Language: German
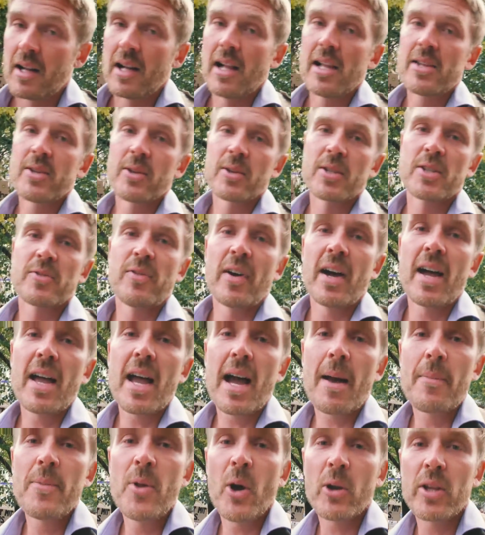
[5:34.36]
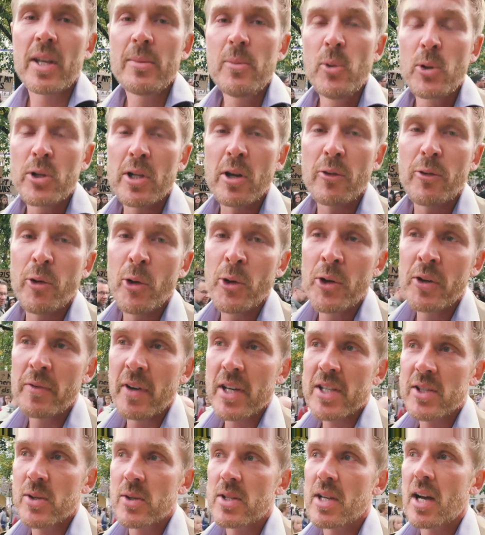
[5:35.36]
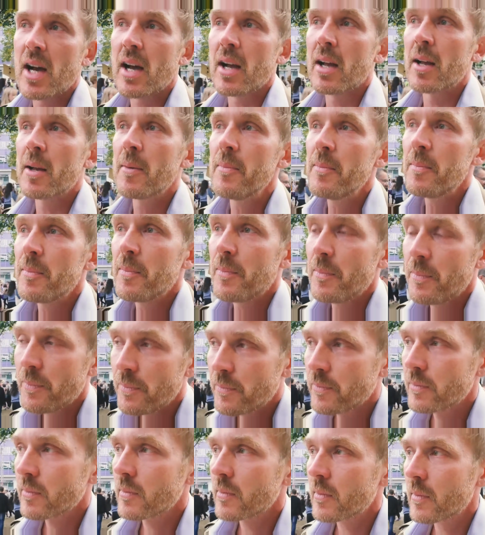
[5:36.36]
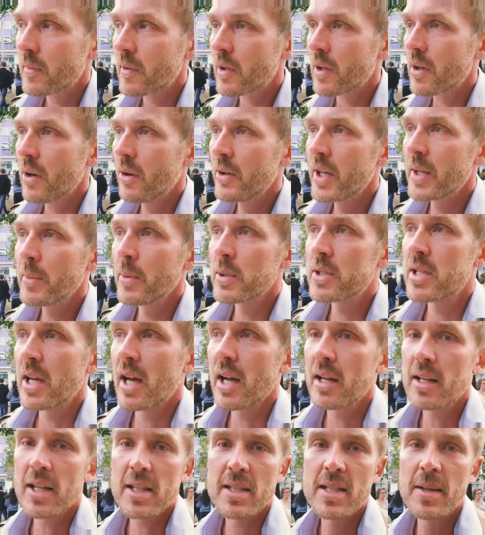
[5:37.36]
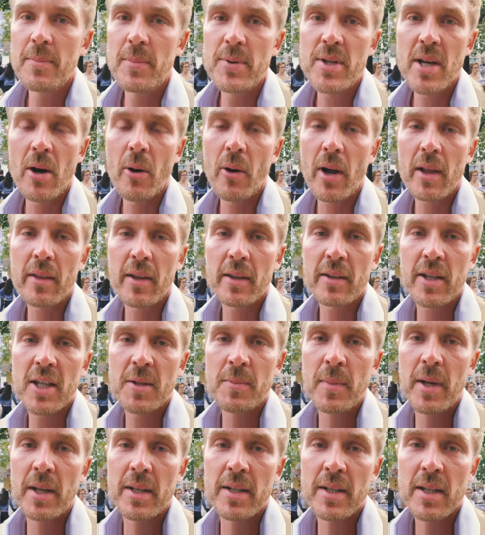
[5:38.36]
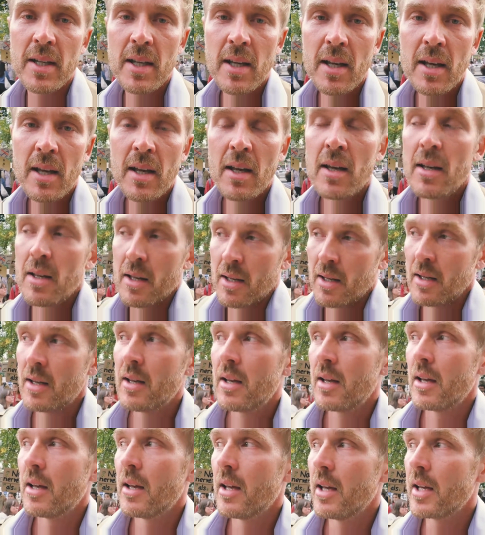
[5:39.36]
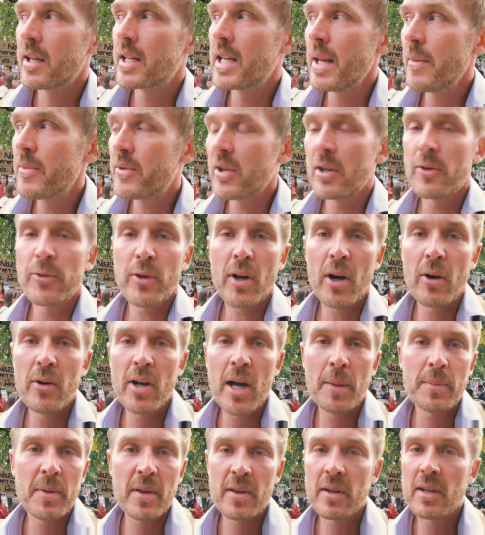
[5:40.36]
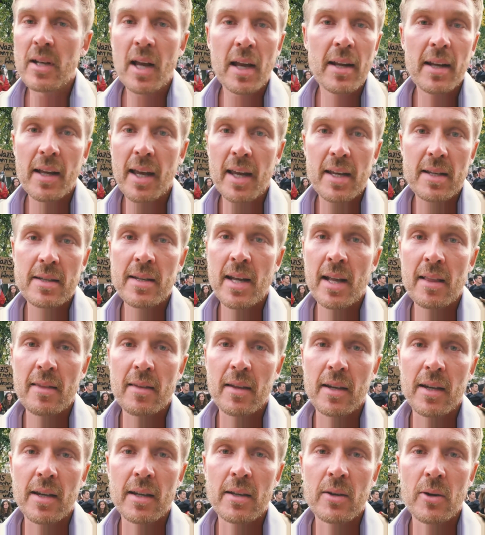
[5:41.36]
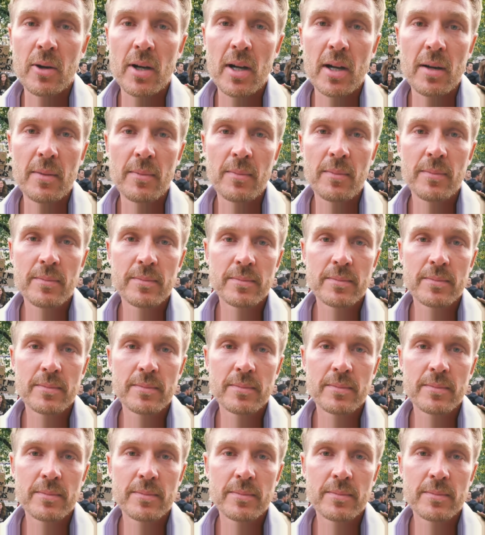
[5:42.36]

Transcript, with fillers: Also zwei haben noch den Mut gefunden, was zu sagen. Und ich muss sagen, das nimmt mich auch jetzt richtig mit. Ich nehme es den Frauen ab, das sind keine rechten Hetzerinnen, oder?